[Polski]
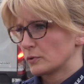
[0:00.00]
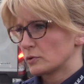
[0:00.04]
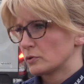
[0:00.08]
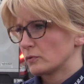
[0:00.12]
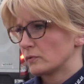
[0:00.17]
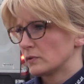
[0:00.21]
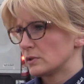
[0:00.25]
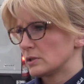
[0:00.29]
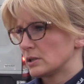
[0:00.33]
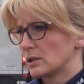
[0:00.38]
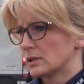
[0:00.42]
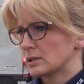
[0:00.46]

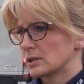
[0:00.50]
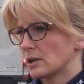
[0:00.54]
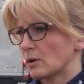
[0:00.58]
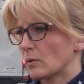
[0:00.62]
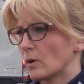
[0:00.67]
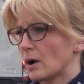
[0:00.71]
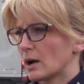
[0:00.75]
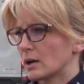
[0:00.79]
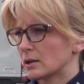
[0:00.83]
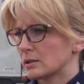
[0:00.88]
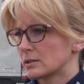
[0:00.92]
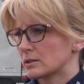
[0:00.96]
Oczywiście
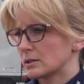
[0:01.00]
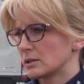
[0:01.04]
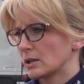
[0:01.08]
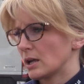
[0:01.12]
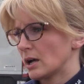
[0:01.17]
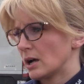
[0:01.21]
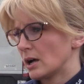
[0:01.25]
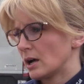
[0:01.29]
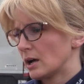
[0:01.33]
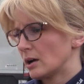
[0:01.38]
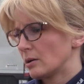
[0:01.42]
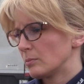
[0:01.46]
cała
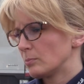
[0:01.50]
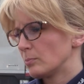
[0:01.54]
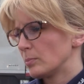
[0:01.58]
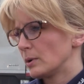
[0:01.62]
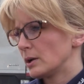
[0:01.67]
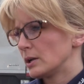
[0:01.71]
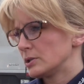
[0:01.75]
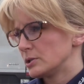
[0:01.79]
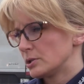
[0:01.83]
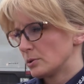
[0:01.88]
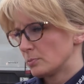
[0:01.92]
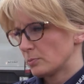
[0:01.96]
akcja
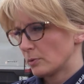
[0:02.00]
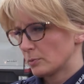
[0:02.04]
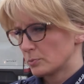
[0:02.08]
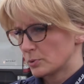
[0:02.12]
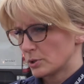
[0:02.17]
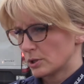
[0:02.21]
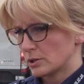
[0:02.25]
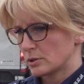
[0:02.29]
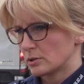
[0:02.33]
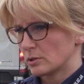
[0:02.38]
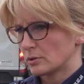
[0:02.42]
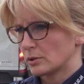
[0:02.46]
będzie
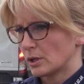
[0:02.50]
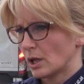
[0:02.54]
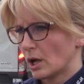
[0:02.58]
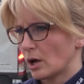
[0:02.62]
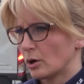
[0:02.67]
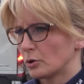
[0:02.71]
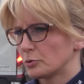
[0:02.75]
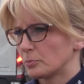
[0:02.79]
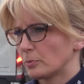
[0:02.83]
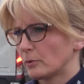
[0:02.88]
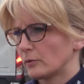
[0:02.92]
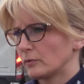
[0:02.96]

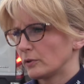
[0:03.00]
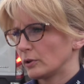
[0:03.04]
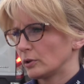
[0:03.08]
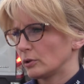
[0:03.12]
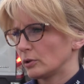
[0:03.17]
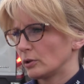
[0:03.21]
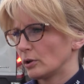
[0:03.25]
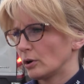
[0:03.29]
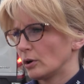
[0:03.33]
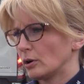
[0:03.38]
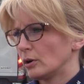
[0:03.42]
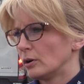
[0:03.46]
poprzedzona
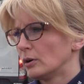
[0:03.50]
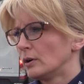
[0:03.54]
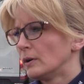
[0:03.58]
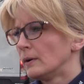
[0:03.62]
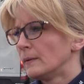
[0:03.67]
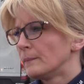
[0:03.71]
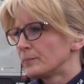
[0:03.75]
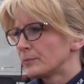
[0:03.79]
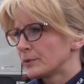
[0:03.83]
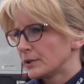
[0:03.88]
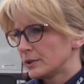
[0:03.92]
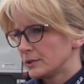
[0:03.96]
odpowiednio
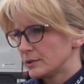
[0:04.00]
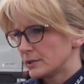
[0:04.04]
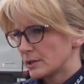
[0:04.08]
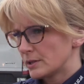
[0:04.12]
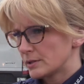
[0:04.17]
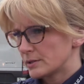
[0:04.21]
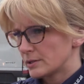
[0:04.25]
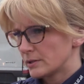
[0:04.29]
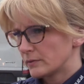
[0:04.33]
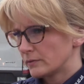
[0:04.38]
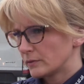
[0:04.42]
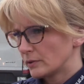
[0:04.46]

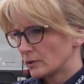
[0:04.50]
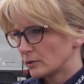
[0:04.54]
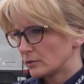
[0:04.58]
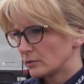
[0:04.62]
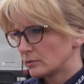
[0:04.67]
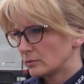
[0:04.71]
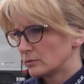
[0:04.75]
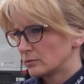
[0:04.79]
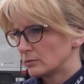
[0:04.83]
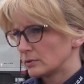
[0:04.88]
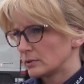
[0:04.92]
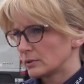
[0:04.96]

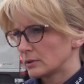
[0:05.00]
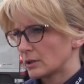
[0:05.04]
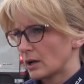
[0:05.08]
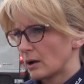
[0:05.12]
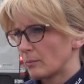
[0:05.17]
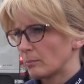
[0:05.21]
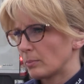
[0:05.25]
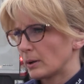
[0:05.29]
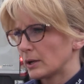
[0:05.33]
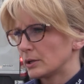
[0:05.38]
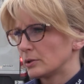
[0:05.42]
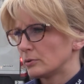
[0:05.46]
intensywną
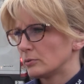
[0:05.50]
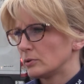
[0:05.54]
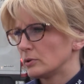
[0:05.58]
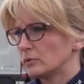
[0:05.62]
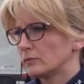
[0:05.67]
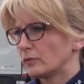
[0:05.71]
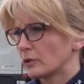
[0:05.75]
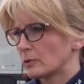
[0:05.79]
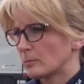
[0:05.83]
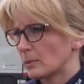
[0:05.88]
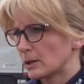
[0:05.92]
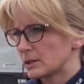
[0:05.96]
kampanią
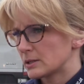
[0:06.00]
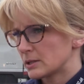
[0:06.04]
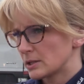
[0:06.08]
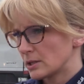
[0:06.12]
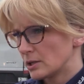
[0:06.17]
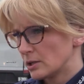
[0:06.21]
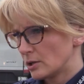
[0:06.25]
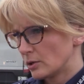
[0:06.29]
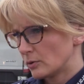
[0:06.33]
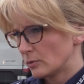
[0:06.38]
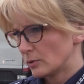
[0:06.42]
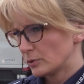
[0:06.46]

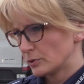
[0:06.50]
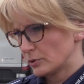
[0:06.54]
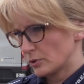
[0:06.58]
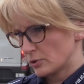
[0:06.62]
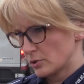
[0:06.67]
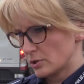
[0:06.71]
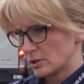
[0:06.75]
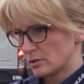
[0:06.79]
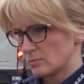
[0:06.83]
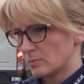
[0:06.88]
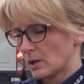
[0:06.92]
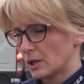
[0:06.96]
informacyjną
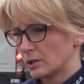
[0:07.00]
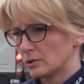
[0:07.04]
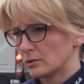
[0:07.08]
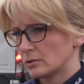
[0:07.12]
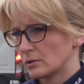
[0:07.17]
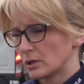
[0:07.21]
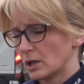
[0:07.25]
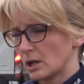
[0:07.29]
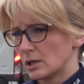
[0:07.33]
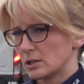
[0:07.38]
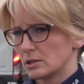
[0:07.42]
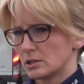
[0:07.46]
odnośnie zmiany
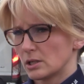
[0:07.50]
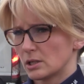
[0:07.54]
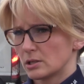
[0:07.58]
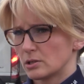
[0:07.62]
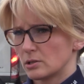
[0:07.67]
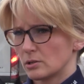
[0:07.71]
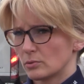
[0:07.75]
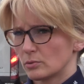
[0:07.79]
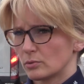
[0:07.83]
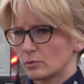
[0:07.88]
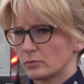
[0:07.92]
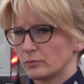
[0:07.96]

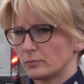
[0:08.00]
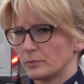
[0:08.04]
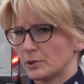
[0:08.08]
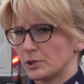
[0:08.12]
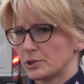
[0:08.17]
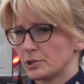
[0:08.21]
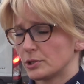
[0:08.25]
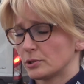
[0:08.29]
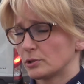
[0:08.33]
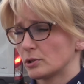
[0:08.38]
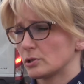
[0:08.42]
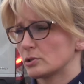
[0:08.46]
organizacji ruchu w
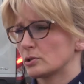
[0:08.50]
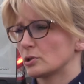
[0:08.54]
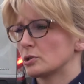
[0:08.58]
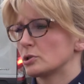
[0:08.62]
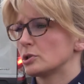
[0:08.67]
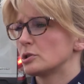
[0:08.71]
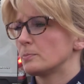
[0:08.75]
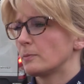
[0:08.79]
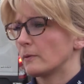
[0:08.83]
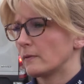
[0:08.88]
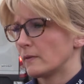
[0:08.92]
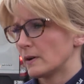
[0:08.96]
mieście. To jest
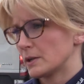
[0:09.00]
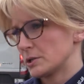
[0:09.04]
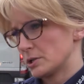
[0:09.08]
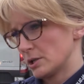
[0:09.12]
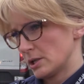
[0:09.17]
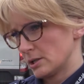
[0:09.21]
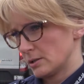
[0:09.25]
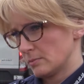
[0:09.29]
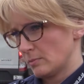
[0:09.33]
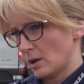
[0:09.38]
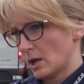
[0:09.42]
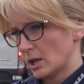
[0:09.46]
dosyć
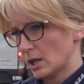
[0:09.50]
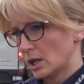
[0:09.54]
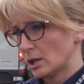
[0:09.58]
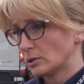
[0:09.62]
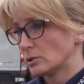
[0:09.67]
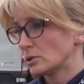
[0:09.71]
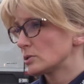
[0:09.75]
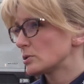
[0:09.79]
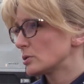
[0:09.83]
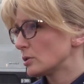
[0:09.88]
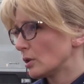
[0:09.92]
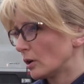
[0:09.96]
poważna zmiana,
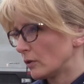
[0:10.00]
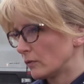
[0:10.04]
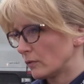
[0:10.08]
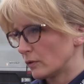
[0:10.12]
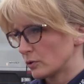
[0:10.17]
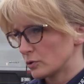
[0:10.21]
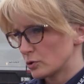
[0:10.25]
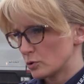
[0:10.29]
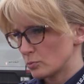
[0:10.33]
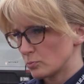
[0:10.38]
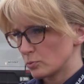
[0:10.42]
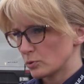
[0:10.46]
to jest
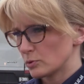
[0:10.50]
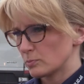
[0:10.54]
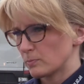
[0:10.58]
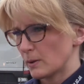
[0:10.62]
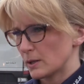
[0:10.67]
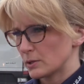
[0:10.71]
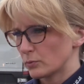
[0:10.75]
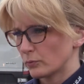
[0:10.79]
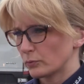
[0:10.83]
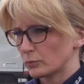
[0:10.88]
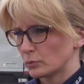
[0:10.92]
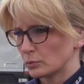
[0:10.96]
nowość.
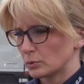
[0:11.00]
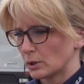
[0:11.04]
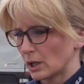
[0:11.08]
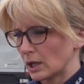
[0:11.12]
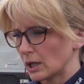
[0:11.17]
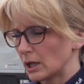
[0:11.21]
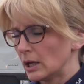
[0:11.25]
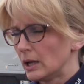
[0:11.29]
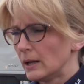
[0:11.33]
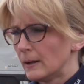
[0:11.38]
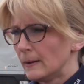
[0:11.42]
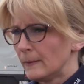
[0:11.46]
Buspasów
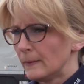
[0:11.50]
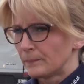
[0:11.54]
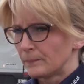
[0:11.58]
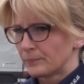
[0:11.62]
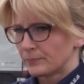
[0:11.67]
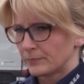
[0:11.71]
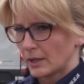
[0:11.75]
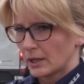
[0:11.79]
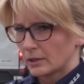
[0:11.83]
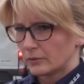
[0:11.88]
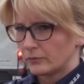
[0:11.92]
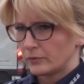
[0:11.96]
tutaj
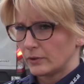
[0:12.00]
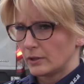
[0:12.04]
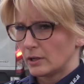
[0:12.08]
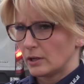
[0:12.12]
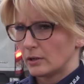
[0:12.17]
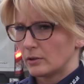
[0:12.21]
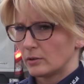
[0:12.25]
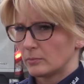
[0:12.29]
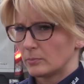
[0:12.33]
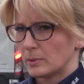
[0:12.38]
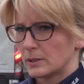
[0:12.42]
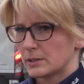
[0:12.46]
na
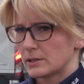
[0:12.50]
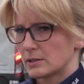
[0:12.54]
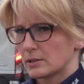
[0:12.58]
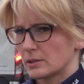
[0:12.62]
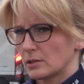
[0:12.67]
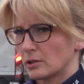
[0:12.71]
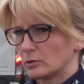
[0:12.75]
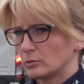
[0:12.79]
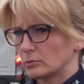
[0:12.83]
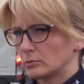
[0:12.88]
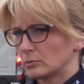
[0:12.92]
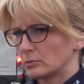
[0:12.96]
chwilę
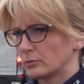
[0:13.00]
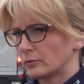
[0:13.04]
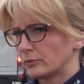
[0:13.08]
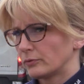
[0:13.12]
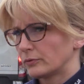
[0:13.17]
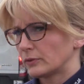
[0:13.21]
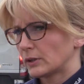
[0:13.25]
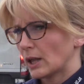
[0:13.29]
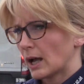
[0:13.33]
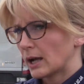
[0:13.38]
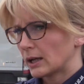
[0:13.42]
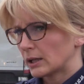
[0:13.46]
obecną
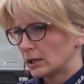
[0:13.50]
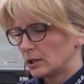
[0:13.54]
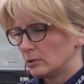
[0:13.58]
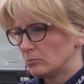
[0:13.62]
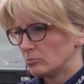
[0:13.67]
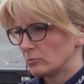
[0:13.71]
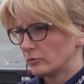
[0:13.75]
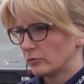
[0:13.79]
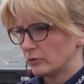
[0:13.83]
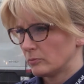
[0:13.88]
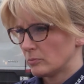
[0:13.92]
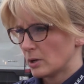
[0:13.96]
w
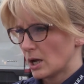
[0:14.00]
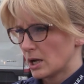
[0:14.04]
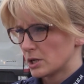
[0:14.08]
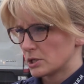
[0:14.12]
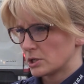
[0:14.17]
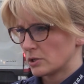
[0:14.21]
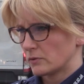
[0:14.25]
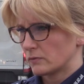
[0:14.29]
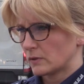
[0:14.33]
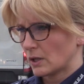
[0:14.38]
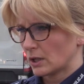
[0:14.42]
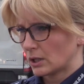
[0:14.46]
takim
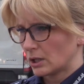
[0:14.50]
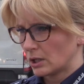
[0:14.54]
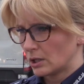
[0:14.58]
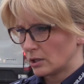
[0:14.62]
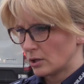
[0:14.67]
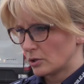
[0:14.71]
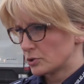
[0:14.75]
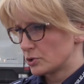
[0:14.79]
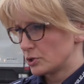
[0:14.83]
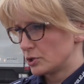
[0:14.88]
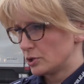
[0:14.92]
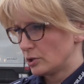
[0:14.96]
wymiarze i w takiej
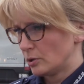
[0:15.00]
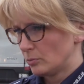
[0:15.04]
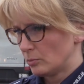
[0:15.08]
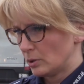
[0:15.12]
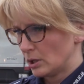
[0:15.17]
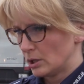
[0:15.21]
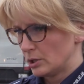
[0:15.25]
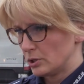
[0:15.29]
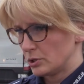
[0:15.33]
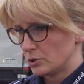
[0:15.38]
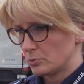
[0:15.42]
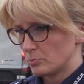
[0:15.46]
ilości nie
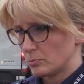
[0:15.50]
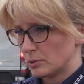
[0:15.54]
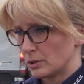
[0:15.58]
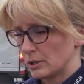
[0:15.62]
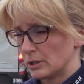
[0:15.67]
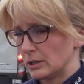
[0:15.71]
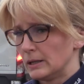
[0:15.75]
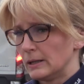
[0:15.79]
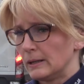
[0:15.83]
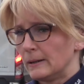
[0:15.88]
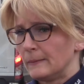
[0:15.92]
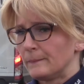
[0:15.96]

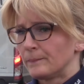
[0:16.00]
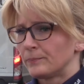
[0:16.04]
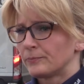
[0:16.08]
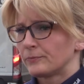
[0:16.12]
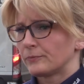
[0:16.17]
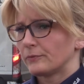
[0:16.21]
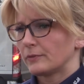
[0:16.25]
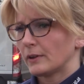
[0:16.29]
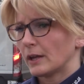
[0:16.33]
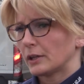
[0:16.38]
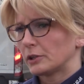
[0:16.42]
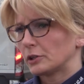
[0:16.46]
mieliśmy.
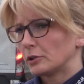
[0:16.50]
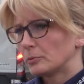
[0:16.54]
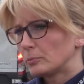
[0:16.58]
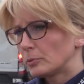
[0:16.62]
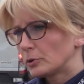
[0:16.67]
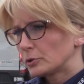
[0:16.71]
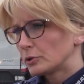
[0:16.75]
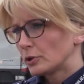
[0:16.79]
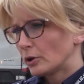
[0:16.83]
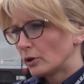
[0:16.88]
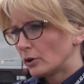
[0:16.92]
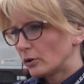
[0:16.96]

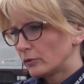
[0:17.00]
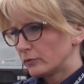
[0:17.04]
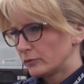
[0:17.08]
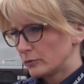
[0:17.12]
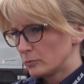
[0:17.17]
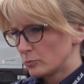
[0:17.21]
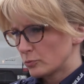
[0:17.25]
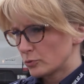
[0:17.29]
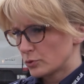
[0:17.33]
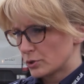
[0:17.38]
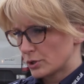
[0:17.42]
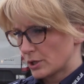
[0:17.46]
Wiadomo, to
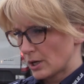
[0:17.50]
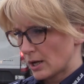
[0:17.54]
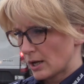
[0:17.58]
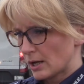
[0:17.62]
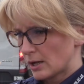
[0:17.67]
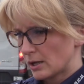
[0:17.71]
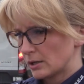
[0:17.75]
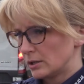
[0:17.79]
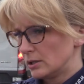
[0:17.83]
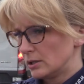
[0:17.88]
wymusza